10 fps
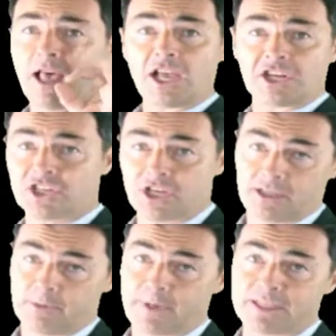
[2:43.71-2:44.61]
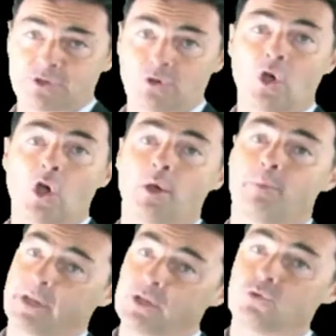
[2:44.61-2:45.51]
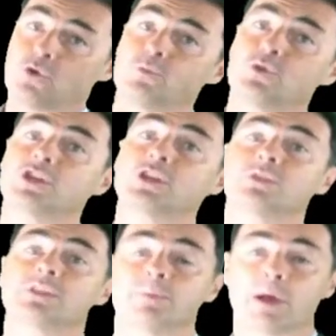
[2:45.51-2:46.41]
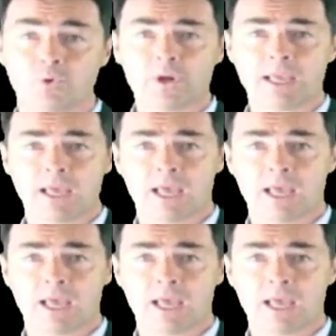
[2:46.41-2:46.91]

Achat dépassant bien sûr le budget du Zimbabwe,